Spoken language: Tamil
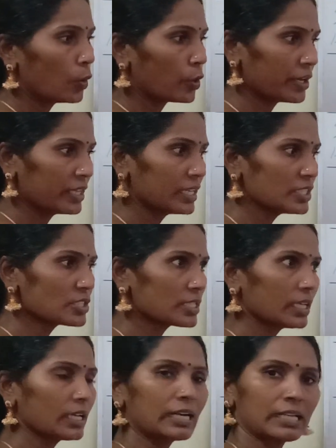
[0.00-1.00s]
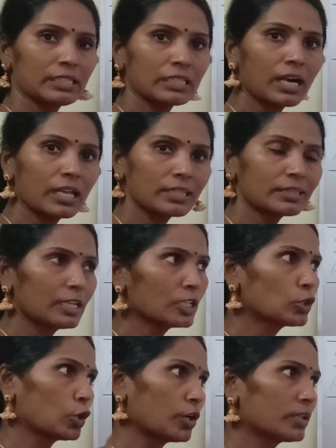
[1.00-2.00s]
ஒரு நிகழ்ச்சி கடந்த காலத்தில்
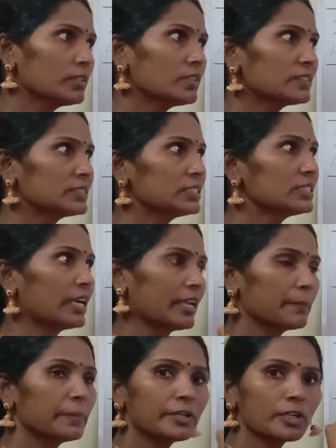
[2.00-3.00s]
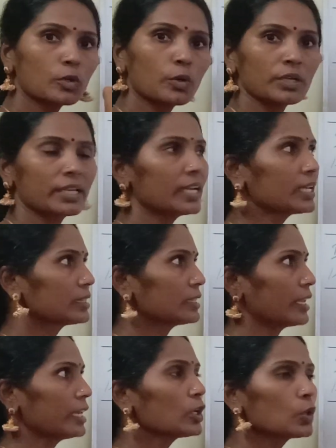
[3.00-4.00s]
தொடர்ந்து வந்து நடைபெற்று கொண்டே
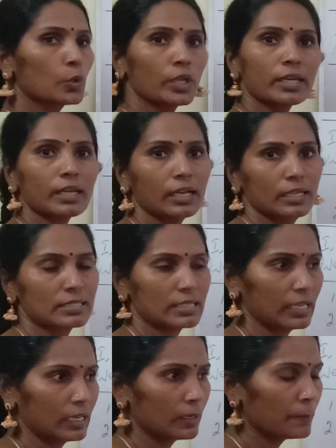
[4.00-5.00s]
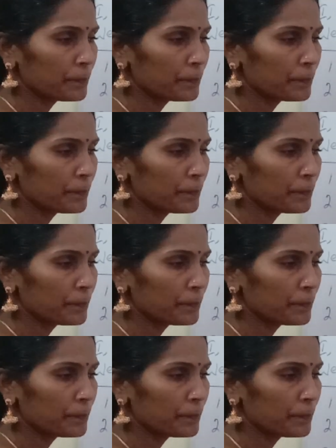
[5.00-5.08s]
இருத்தலை குறிக்கிற செயல்